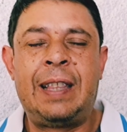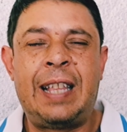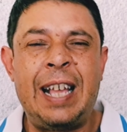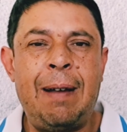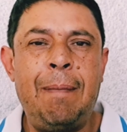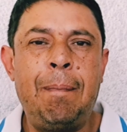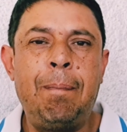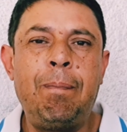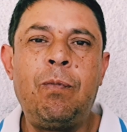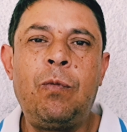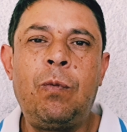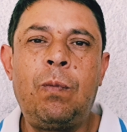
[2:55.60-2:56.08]

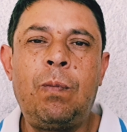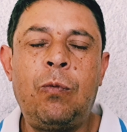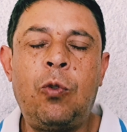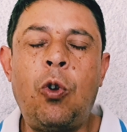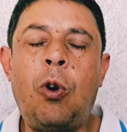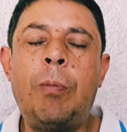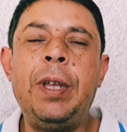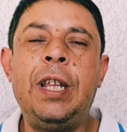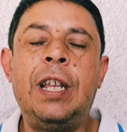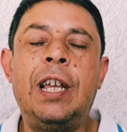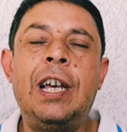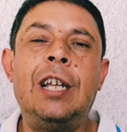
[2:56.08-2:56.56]
tá
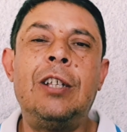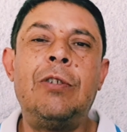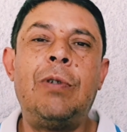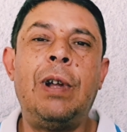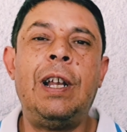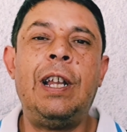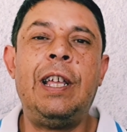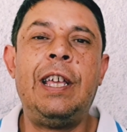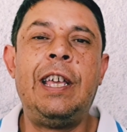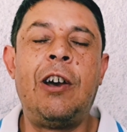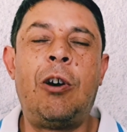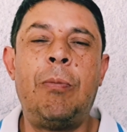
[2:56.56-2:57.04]
dominando
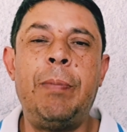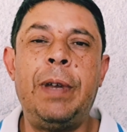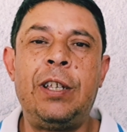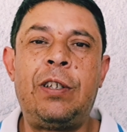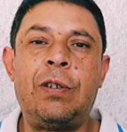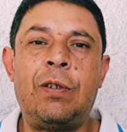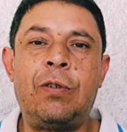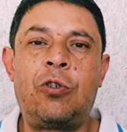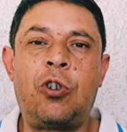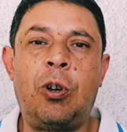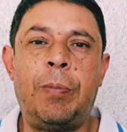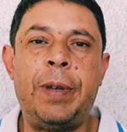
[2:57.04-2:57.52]
ali
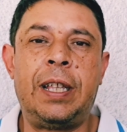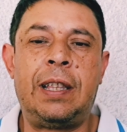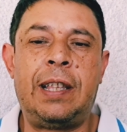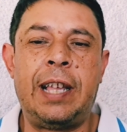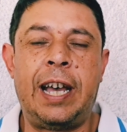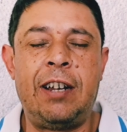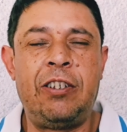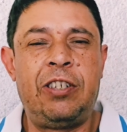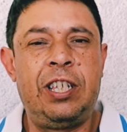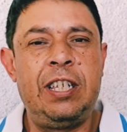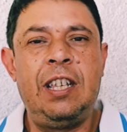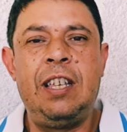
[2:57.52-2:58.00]
realmente nos
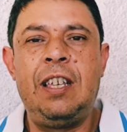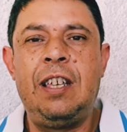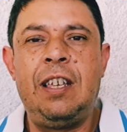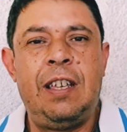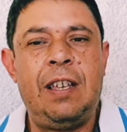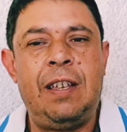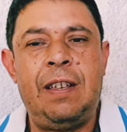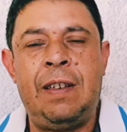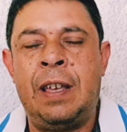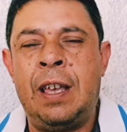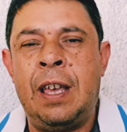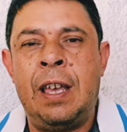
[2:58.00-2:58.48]
comentários.
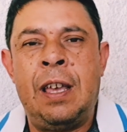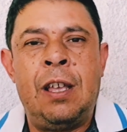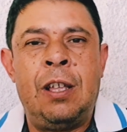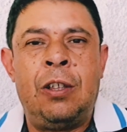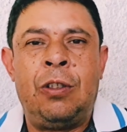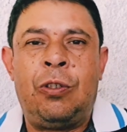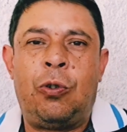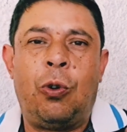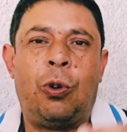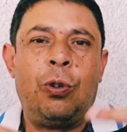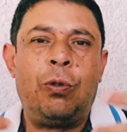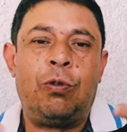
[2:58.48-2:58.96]
E,
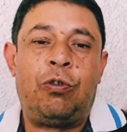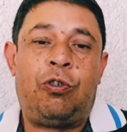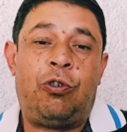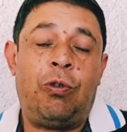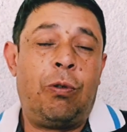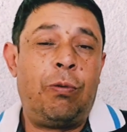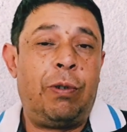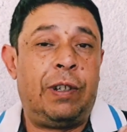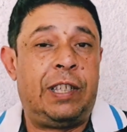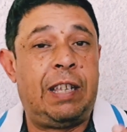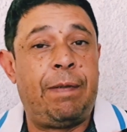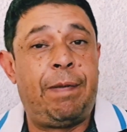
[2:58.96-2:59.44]
todo
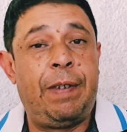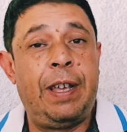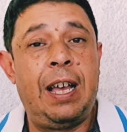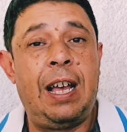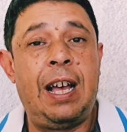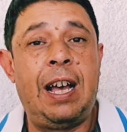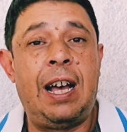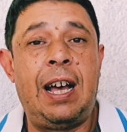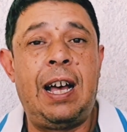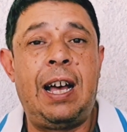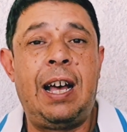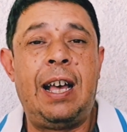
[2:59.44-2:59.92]
jogo, você vê,
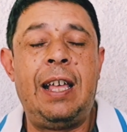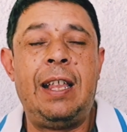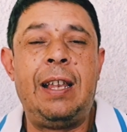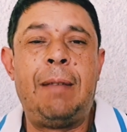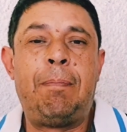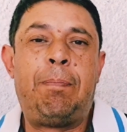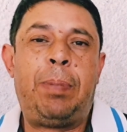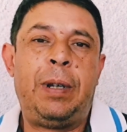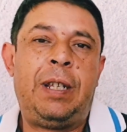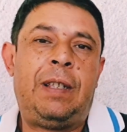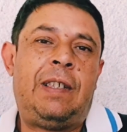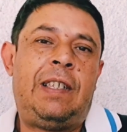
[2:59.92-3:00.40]
ah,
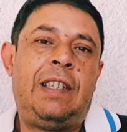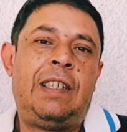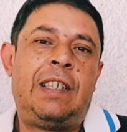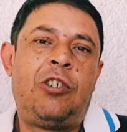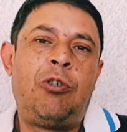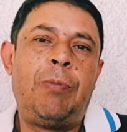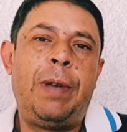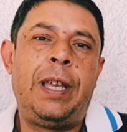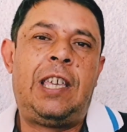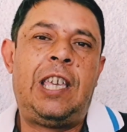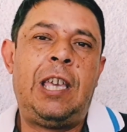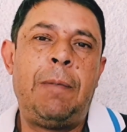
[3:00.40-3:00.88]
ele precisa
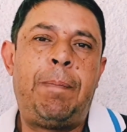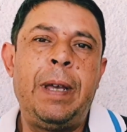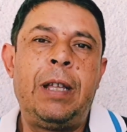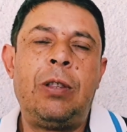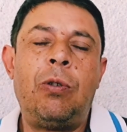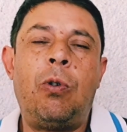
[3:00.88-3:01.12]
de uma equipe